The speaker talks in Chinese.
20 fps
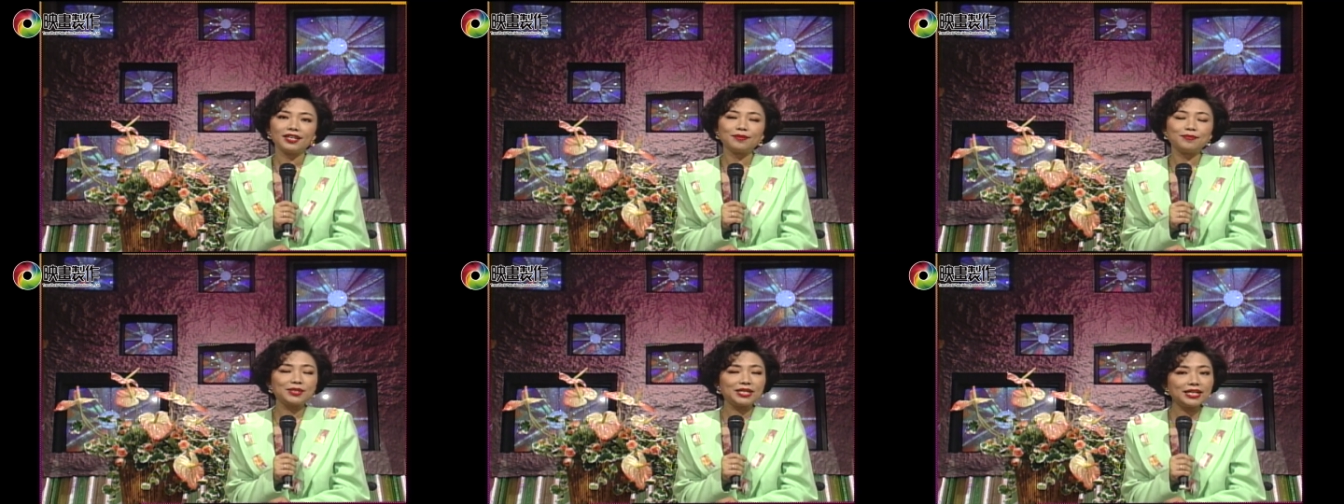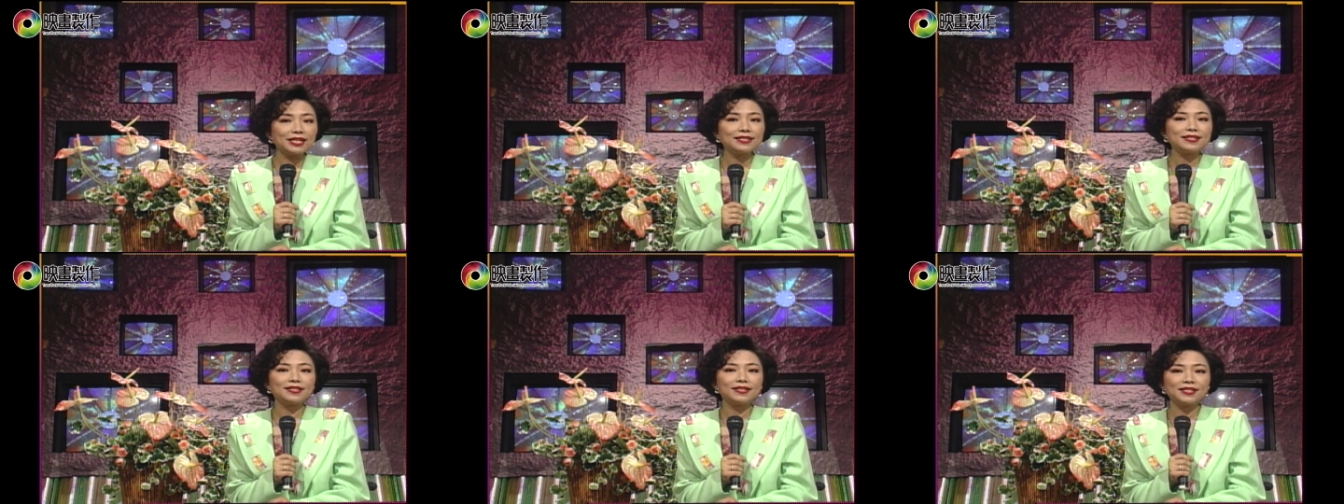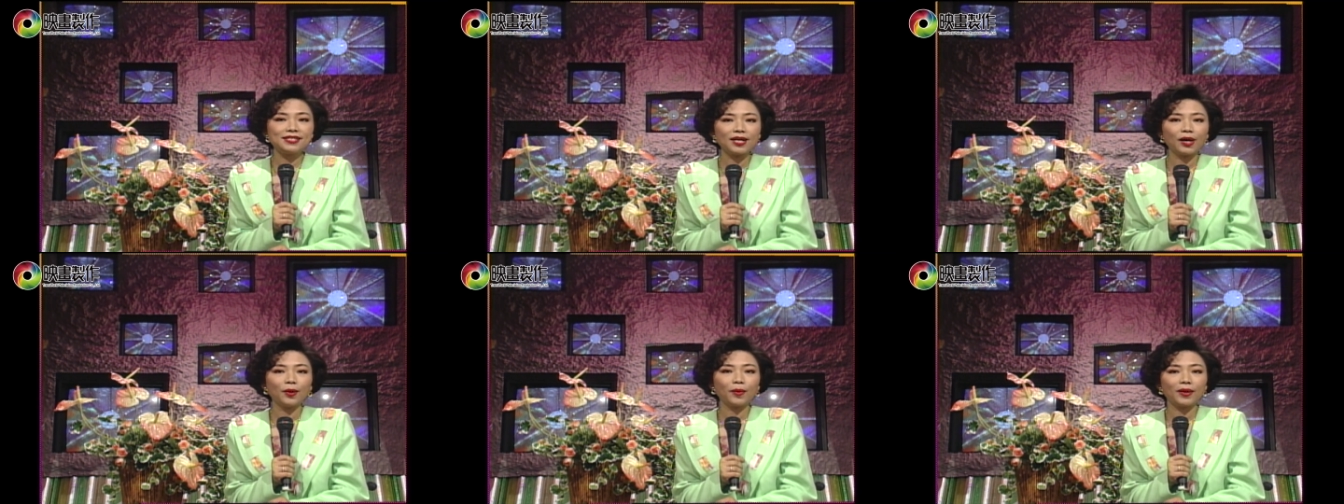那么这一
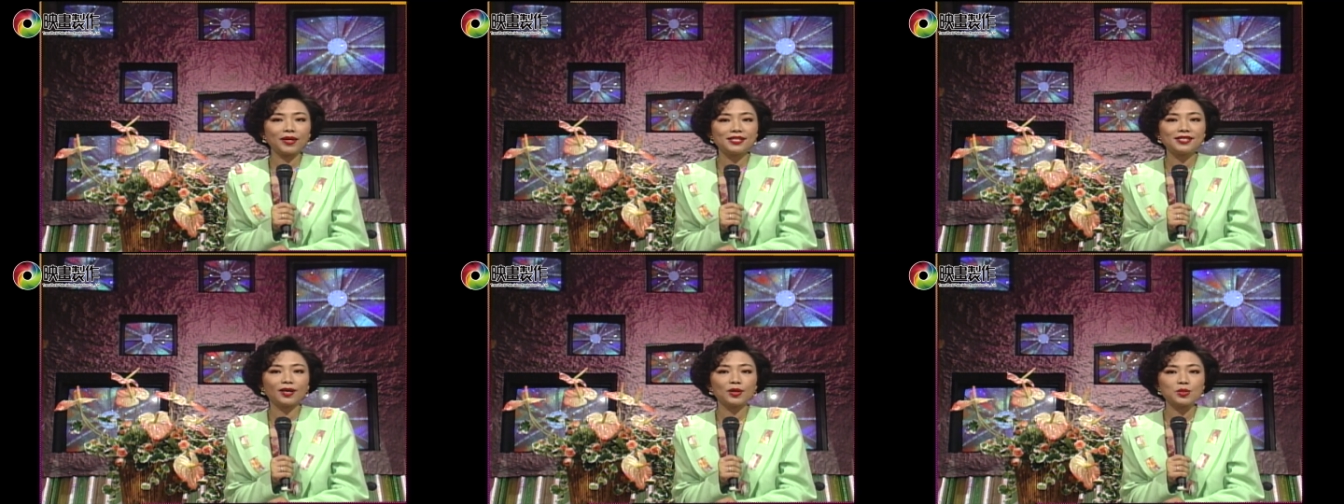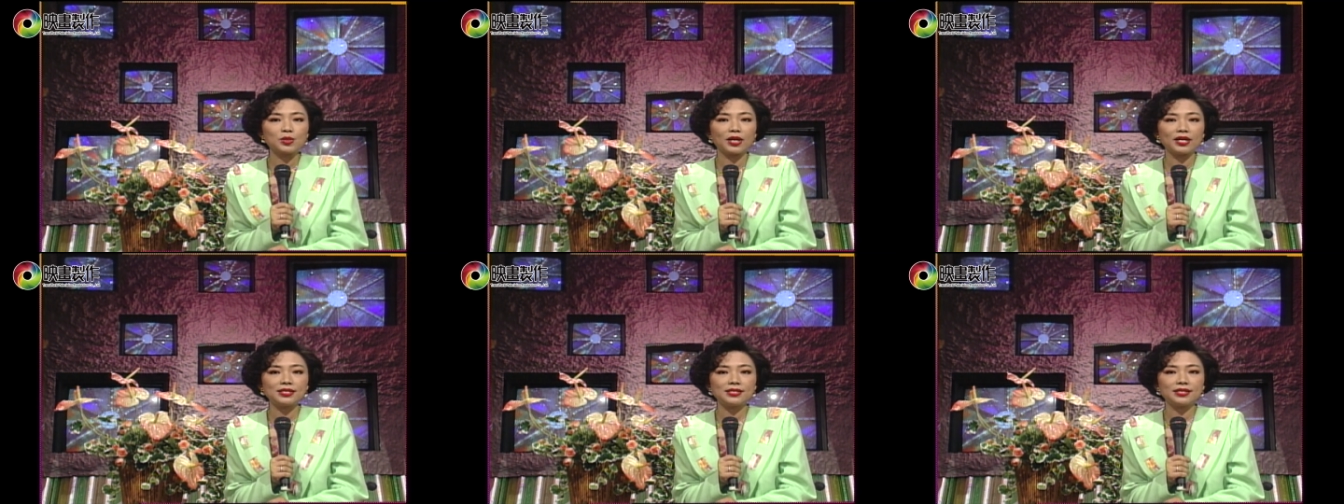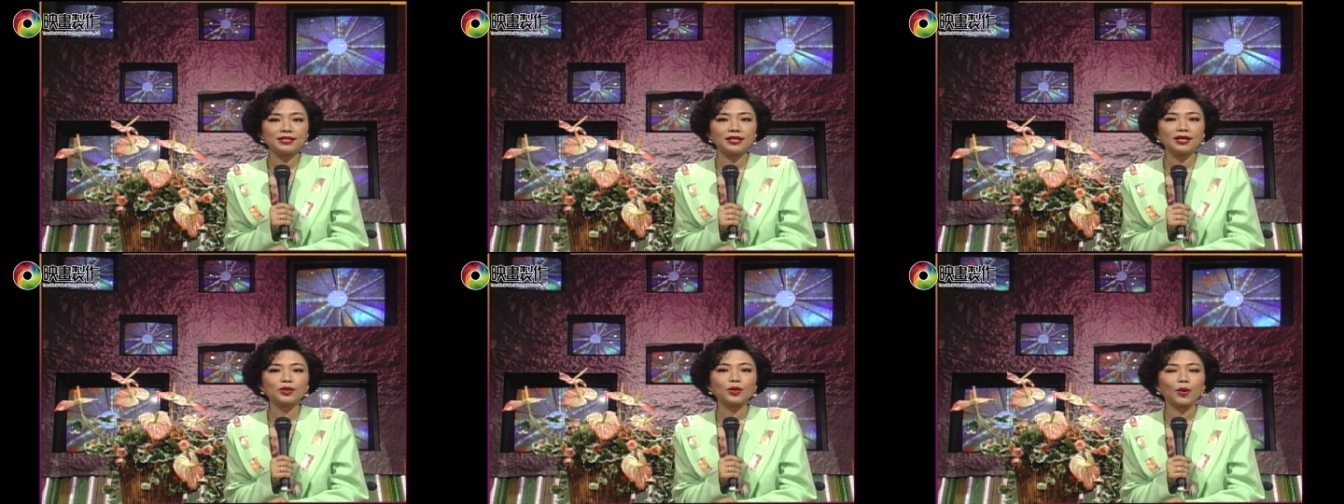次张惠张专
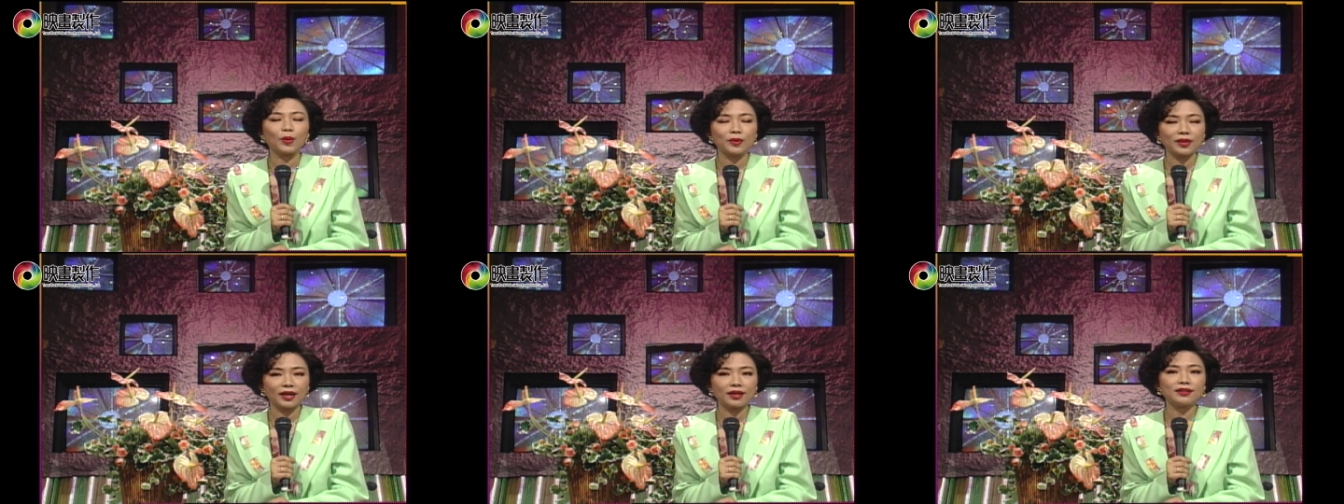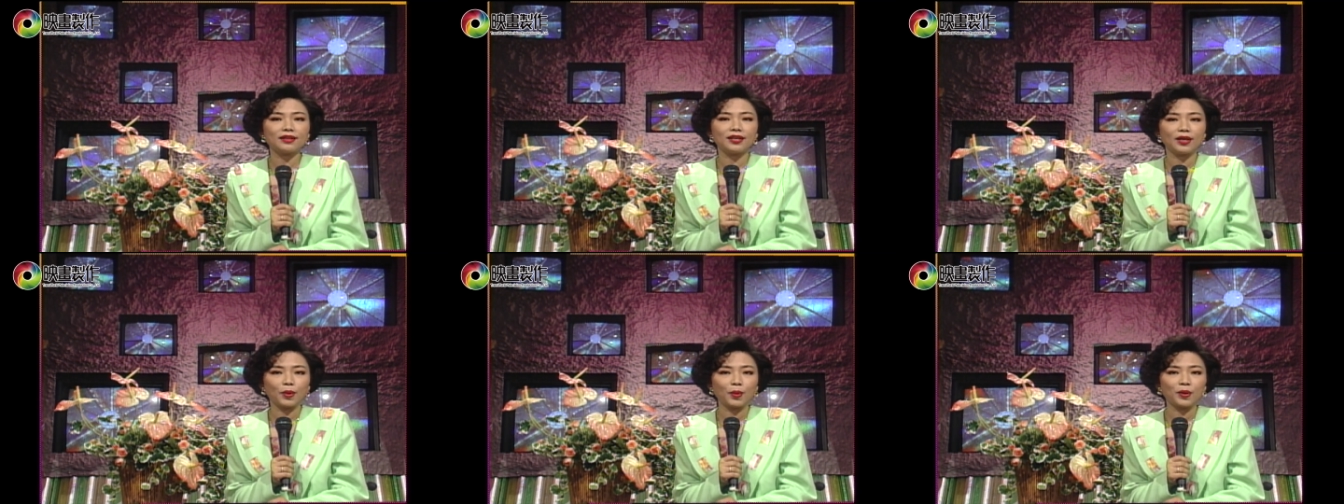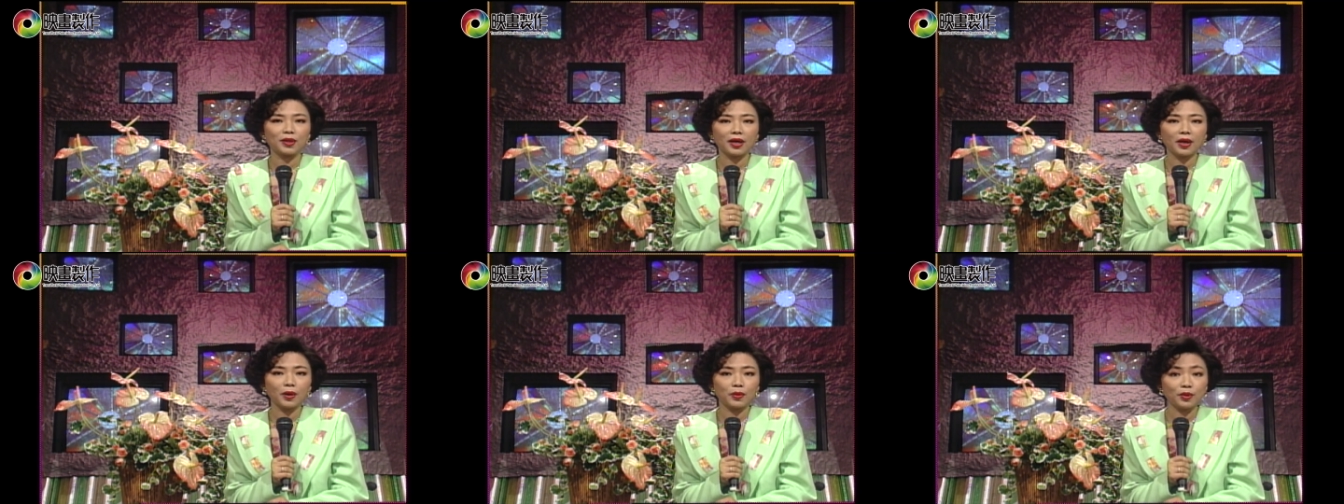辑呢，同样的也
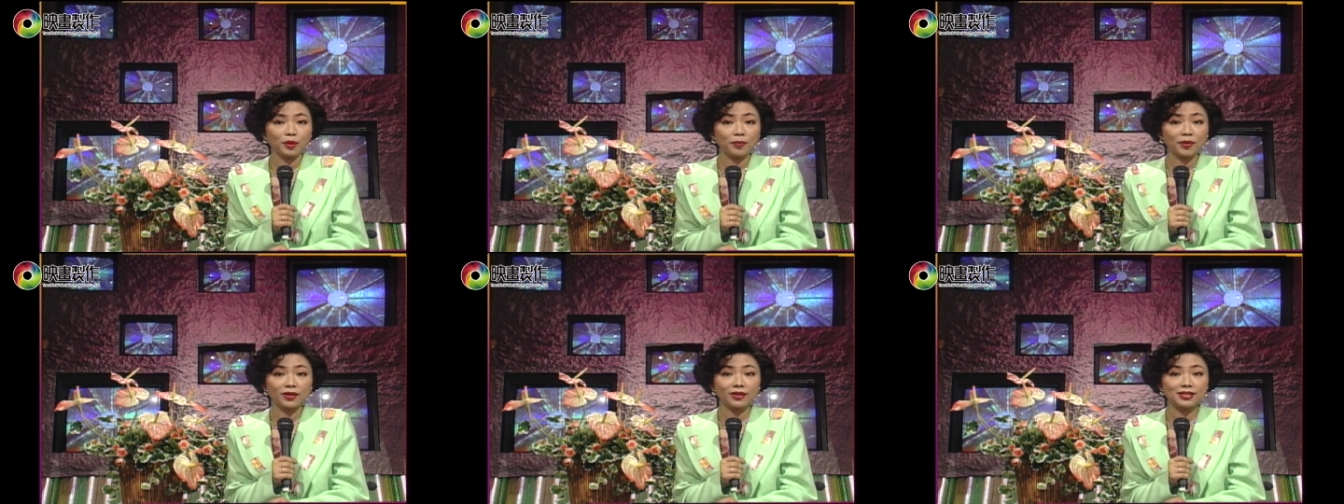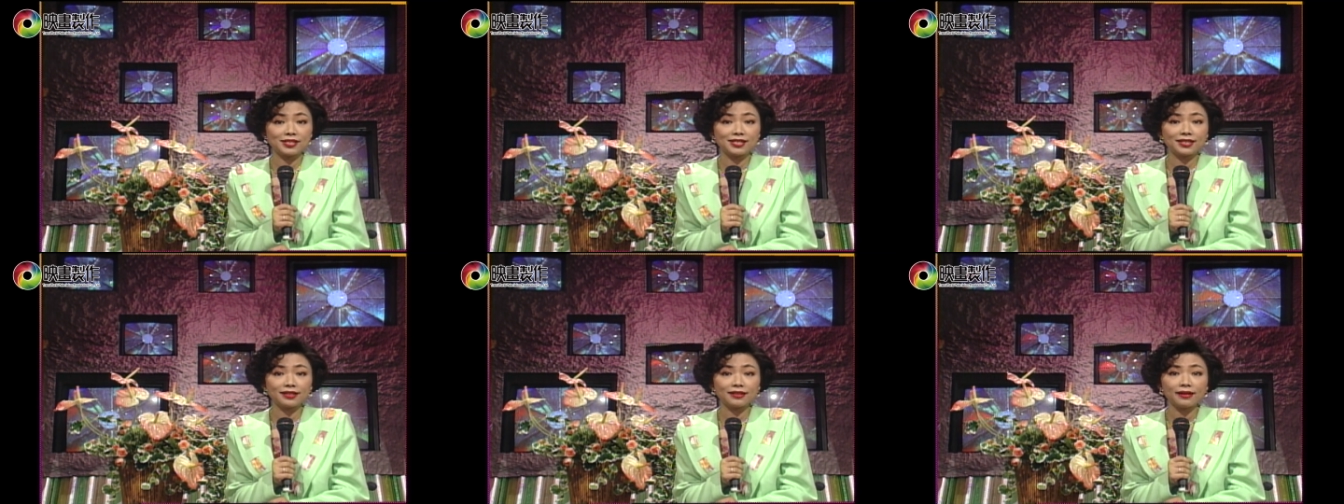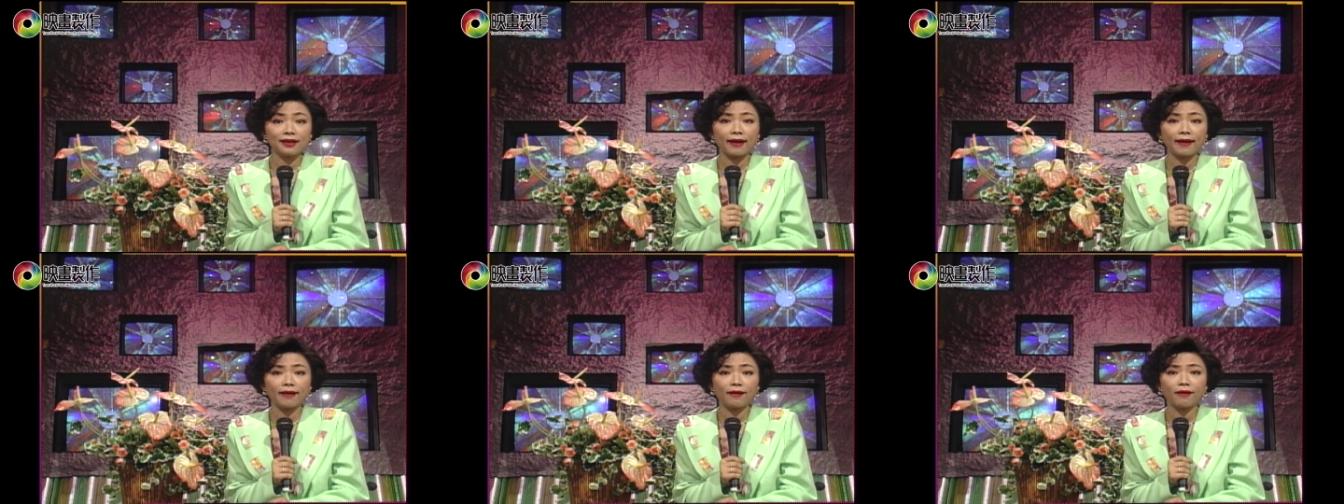获得很多朋友的
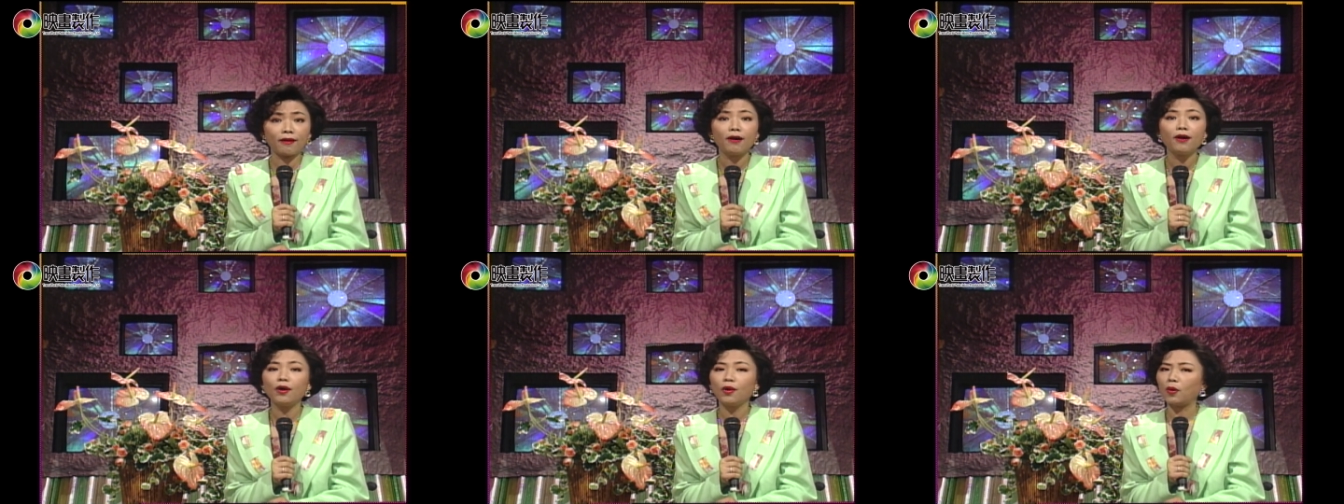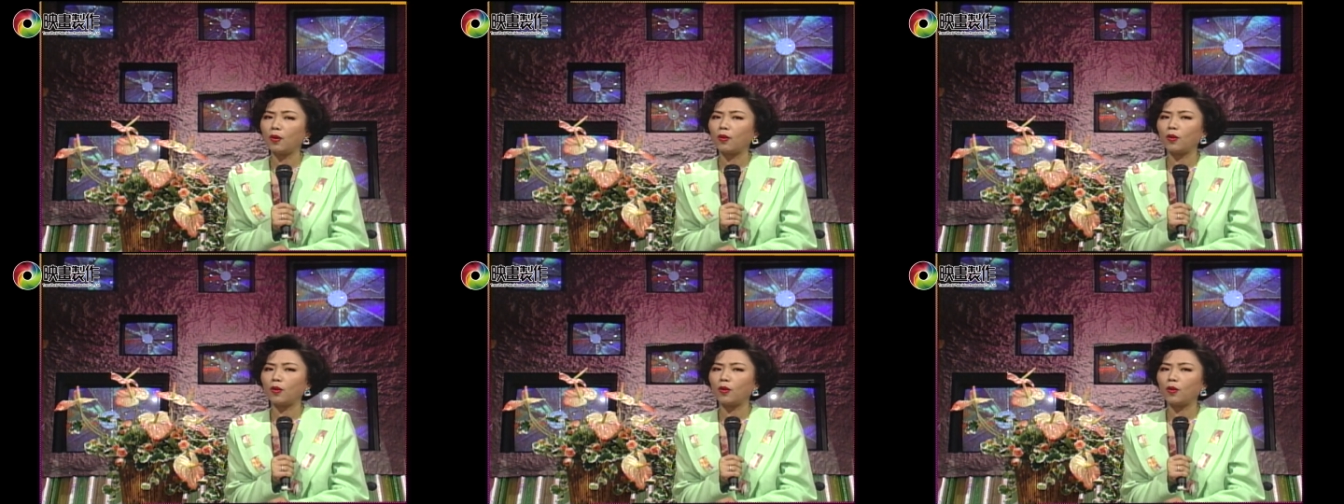青睐哦。